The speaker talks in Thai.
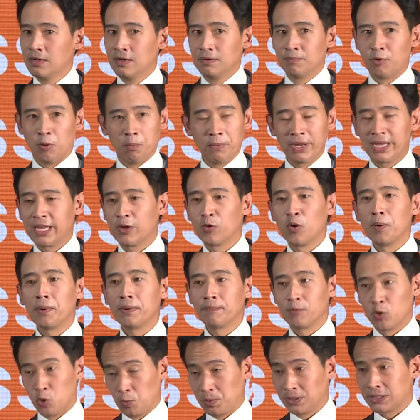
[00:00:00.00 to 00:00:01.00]
ผมไม่คิดว่าเป็
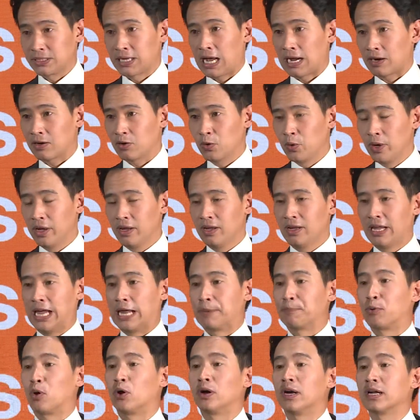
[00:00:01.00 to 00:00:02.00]
นอุปสรรคด้วยเห
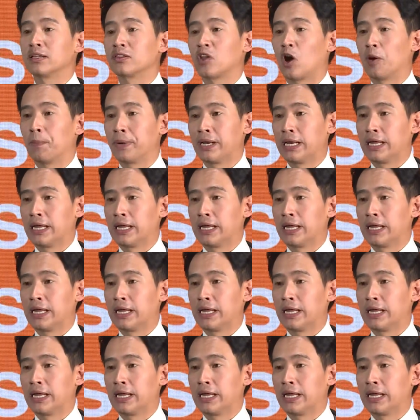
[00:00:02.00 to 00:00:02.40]
ตุผลดังต่อไป